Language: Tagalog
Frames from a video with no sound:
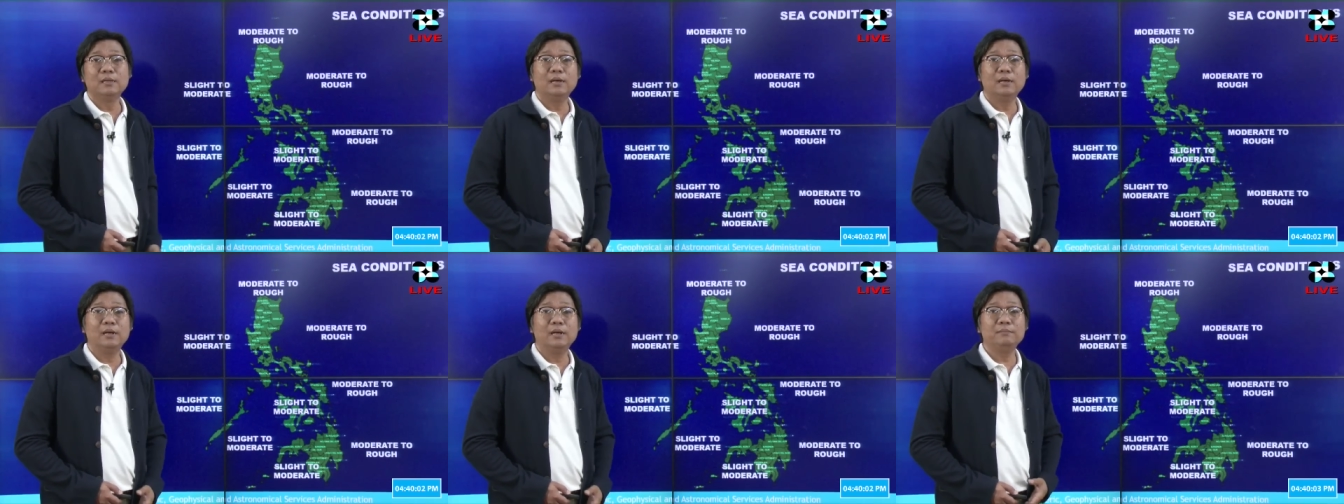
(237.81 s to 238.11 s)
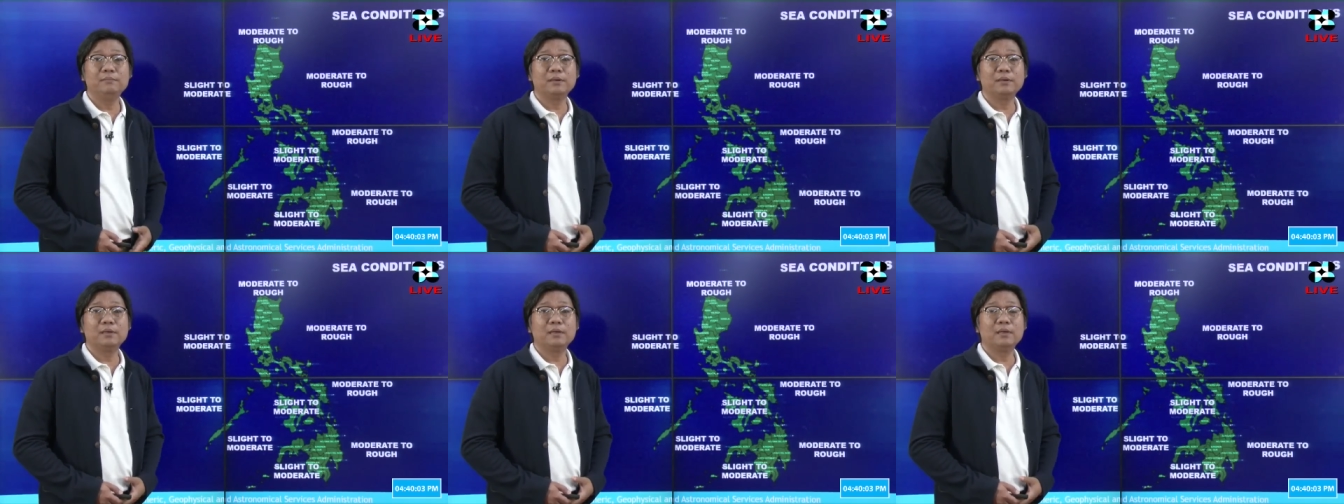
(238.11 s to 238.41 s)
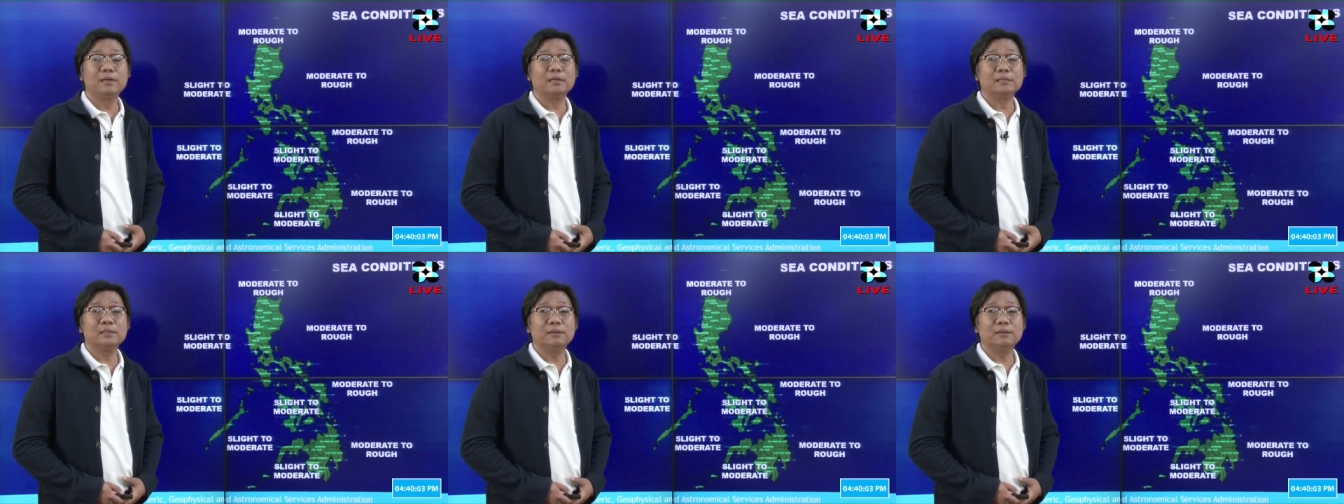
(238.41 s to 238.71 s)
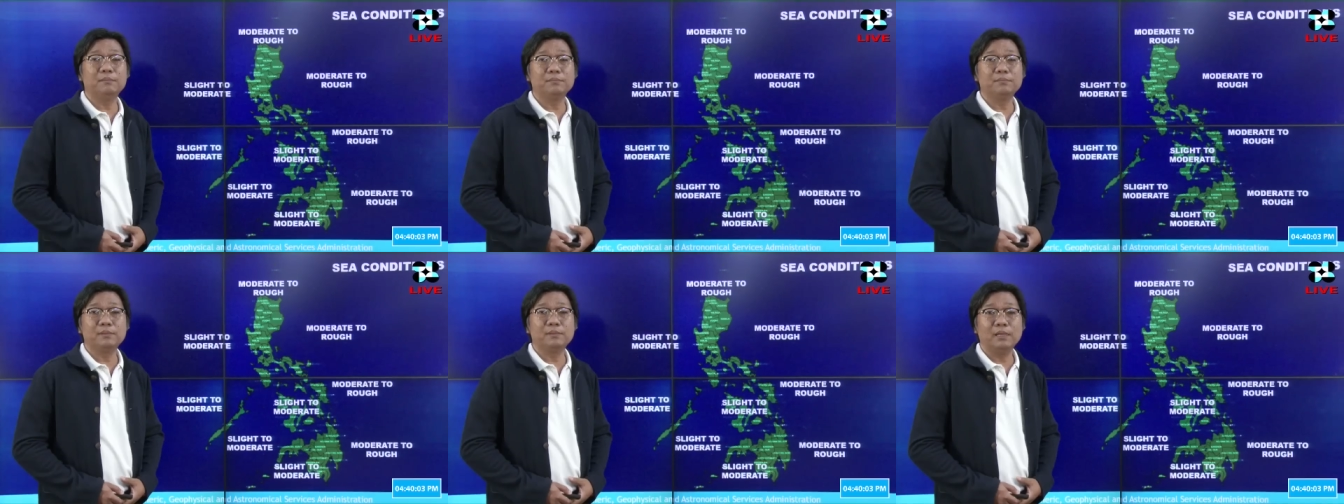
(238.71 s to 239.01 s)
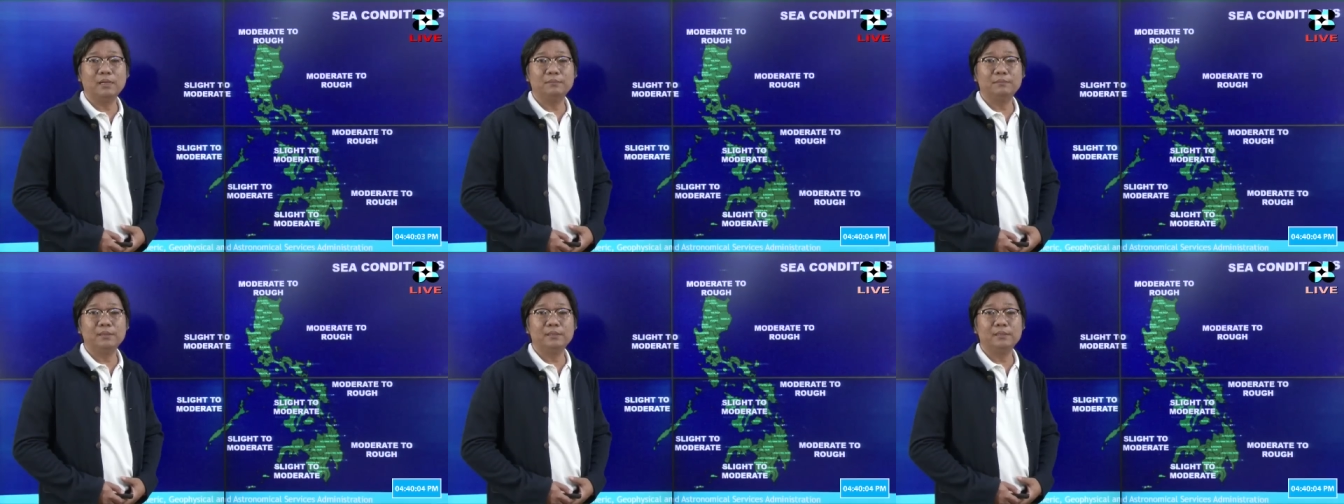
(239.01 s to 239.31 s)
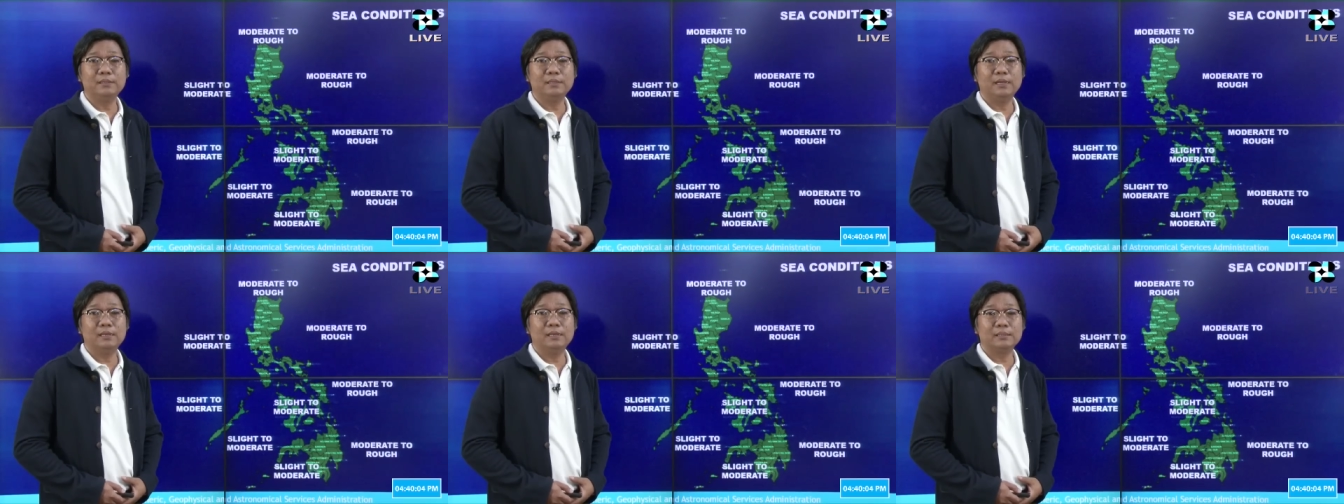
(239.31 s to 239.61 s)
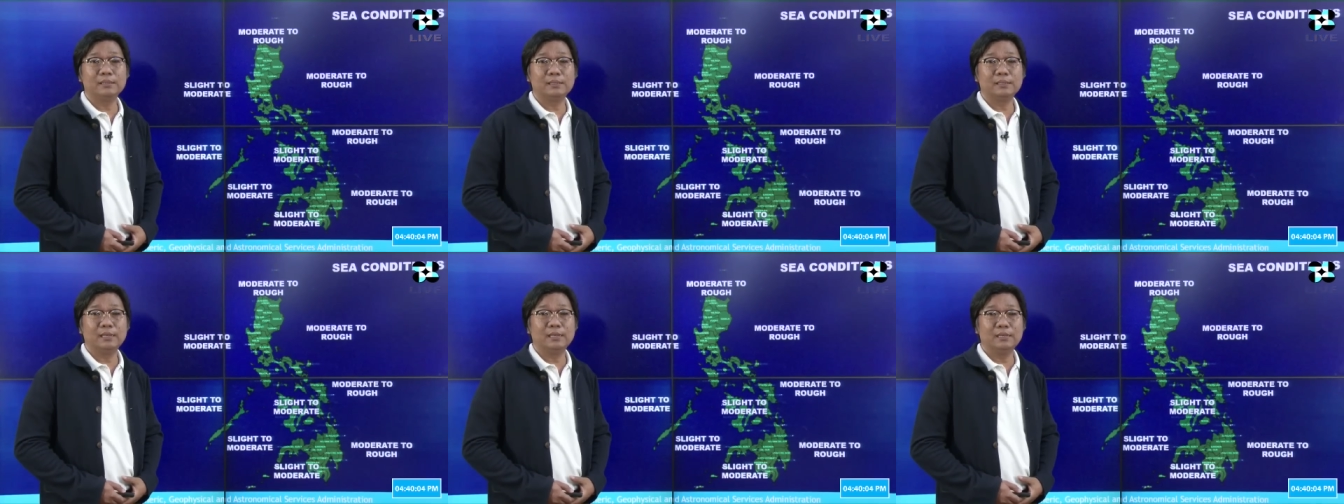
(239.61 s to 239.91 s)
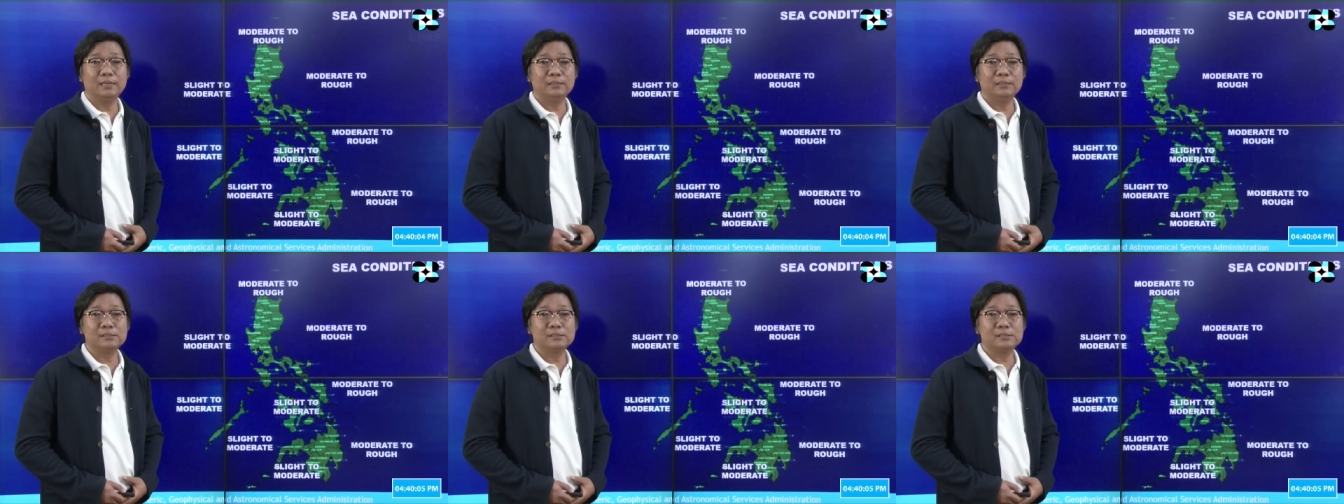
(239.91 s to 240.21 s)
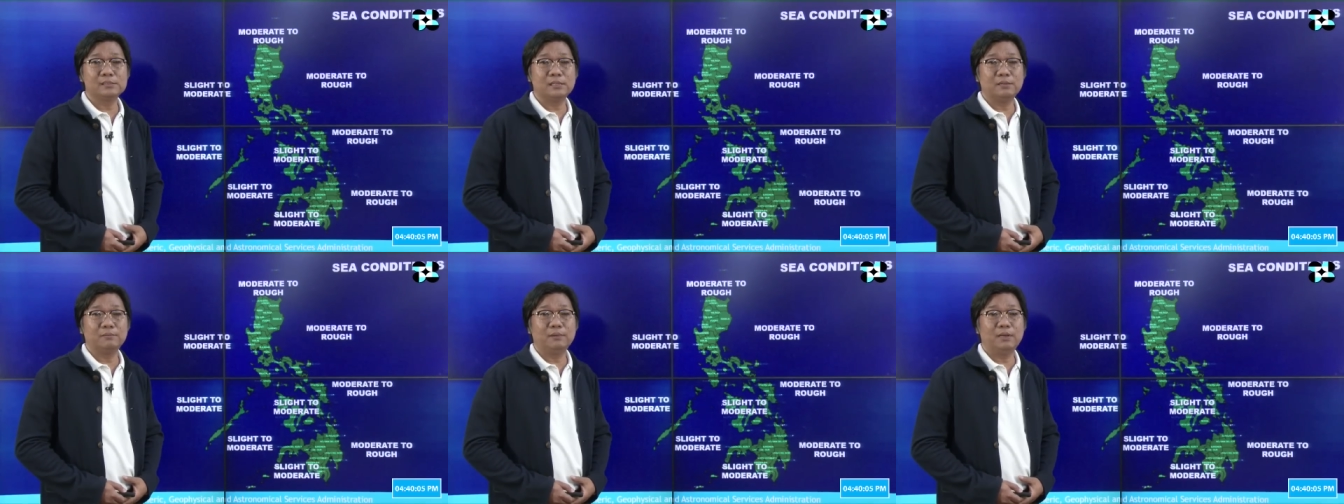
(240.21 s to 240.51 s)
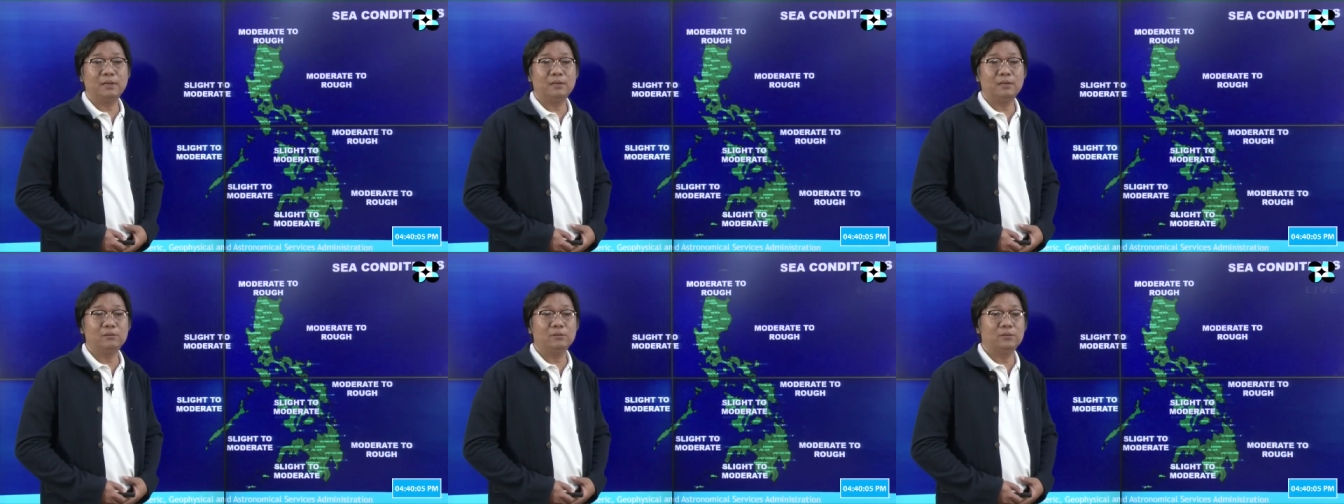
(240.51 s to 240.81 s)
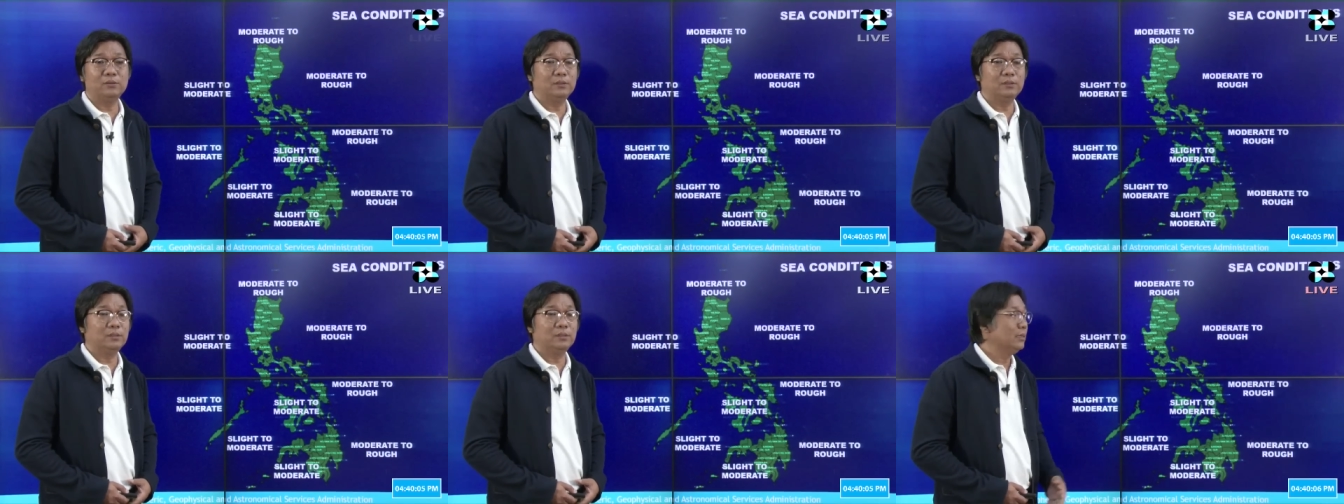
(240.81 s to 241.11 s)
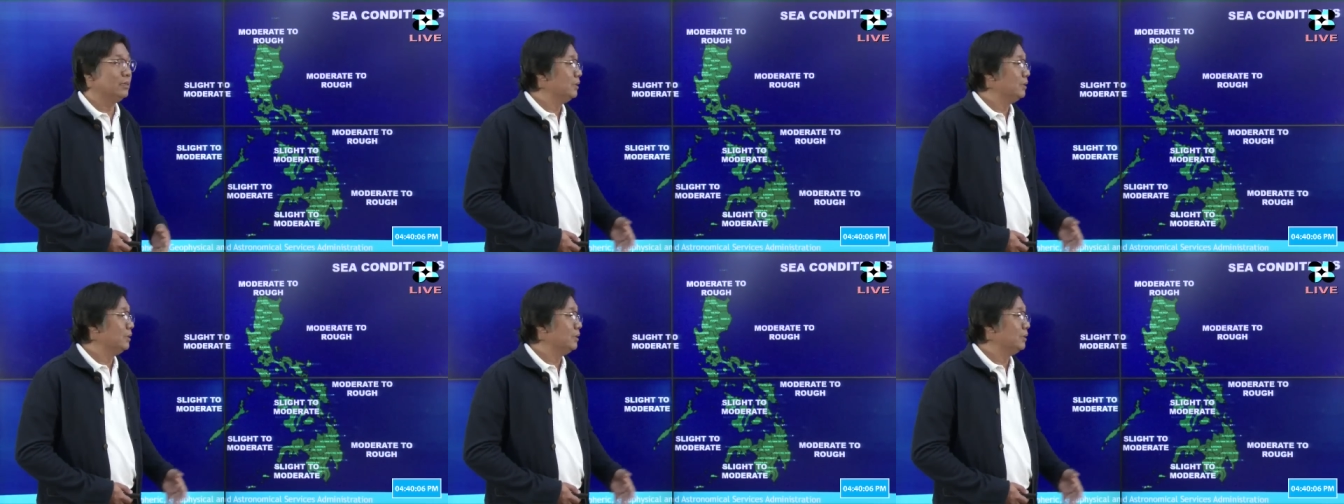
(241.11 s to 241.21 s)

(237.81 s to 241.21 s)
ay magiging katamtaman hanggang sa maalon.